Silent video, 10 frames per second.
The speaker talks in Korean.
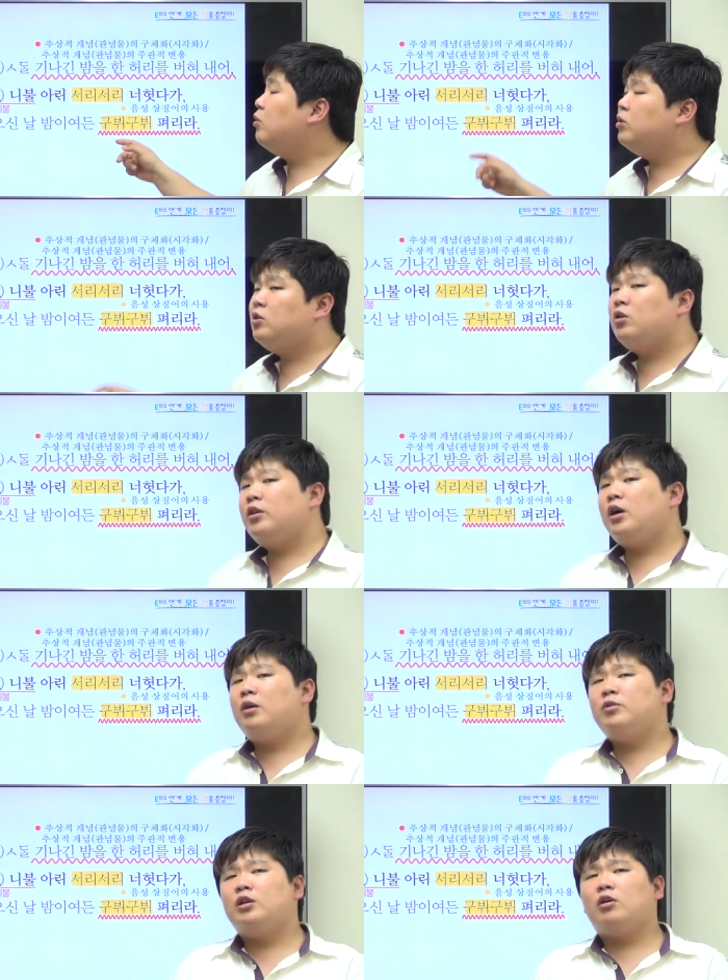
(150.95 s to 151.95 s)
여러분 그렇게
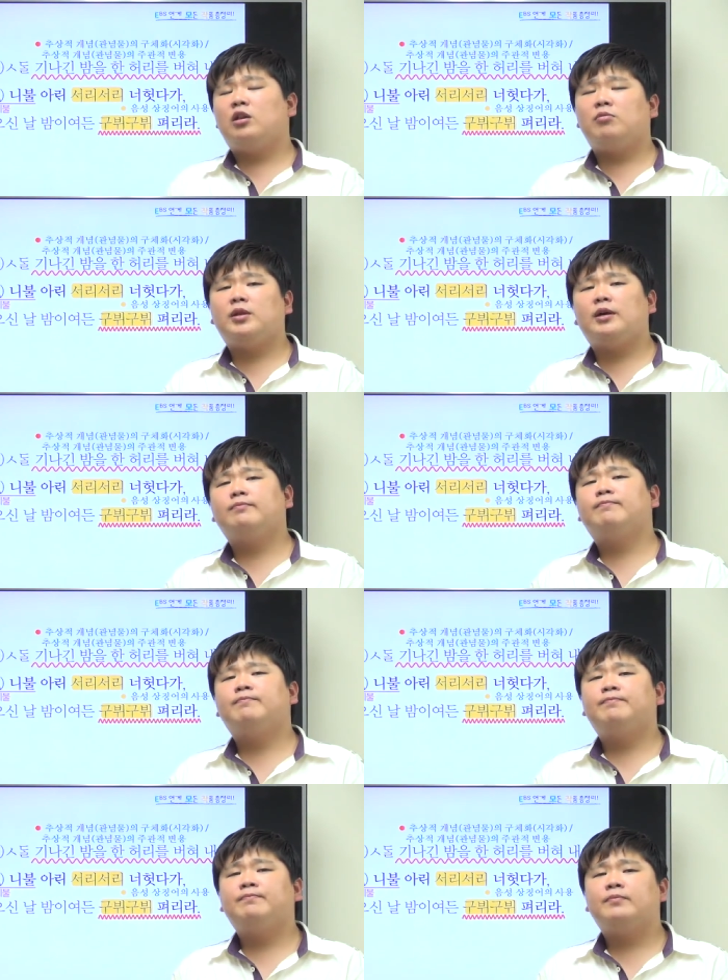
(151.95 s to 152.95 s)
생각하면 될 것 같습니다.
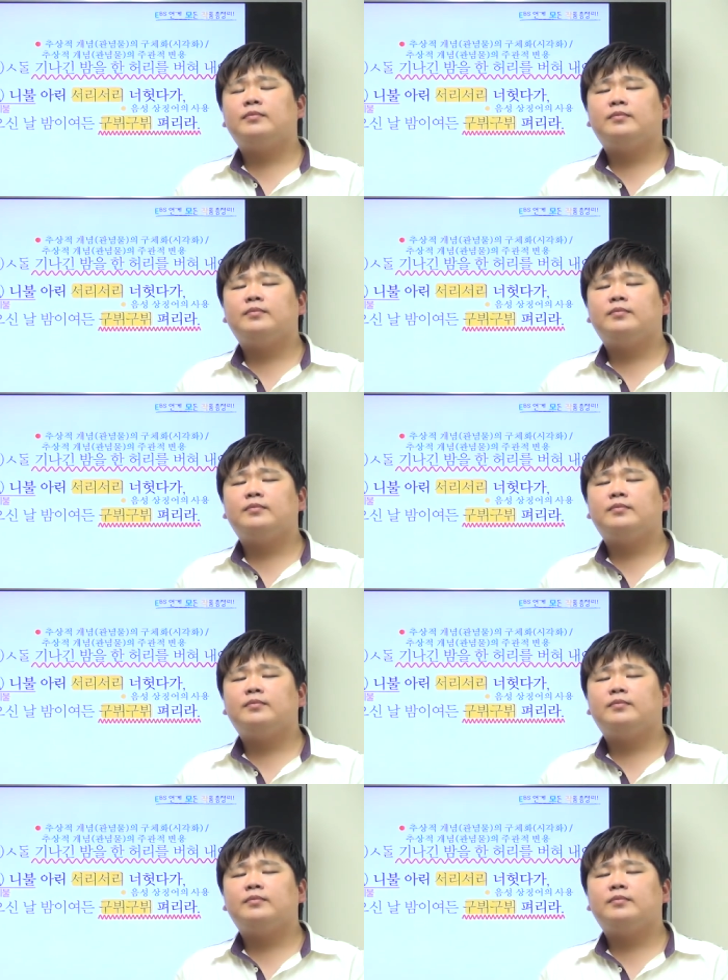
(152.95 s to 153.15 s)
음,